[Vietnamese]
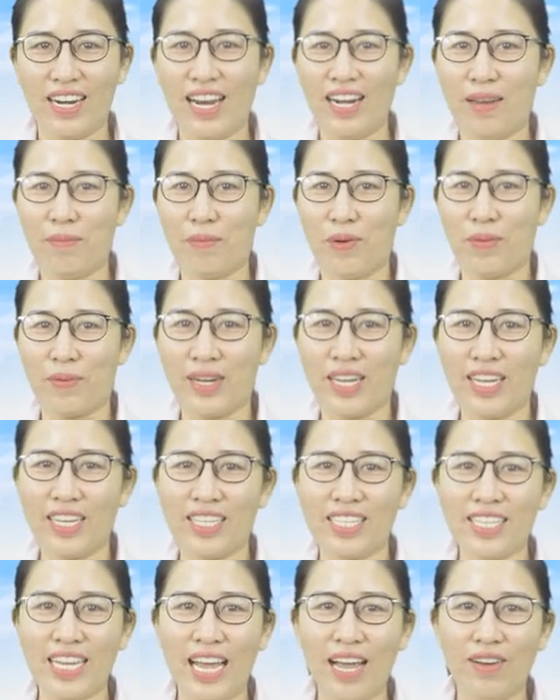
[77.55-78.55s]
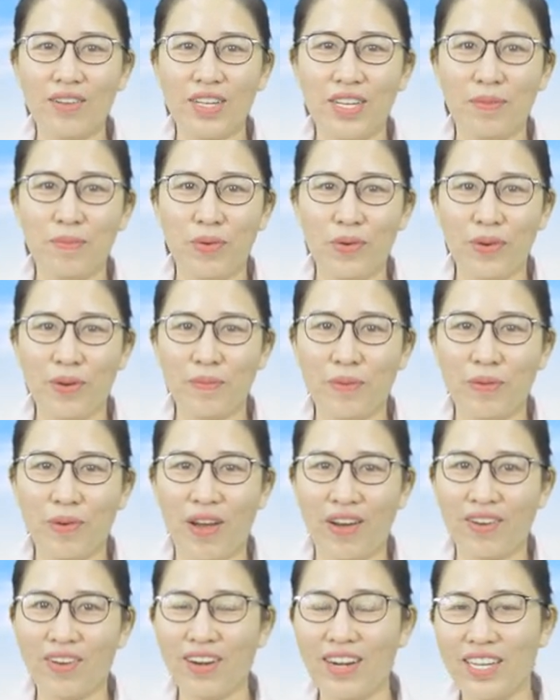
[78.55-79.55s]
đây là một cái chiếc áo kimono màu
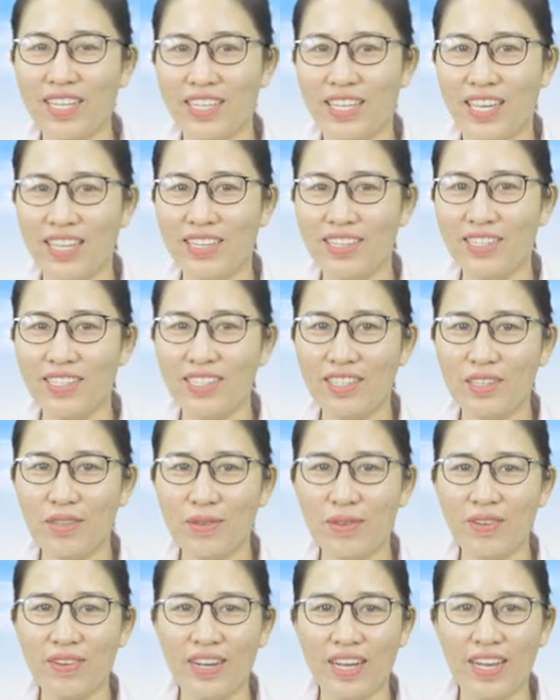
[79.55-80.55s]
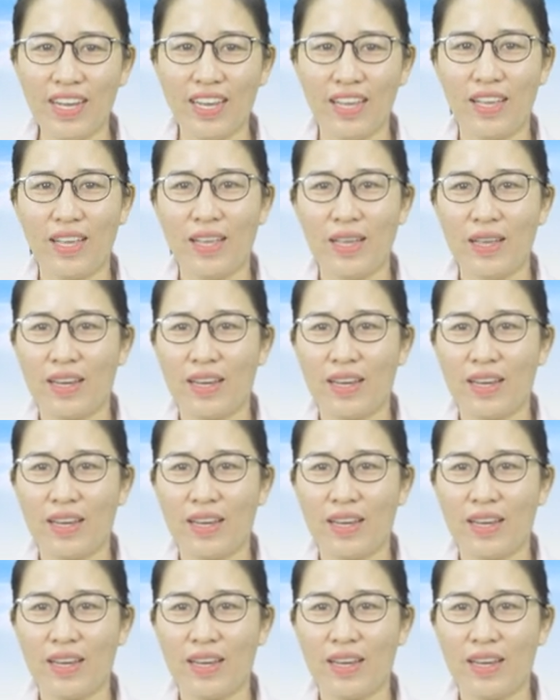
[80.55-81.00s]
đỏ rất là dễ thương đúng không hả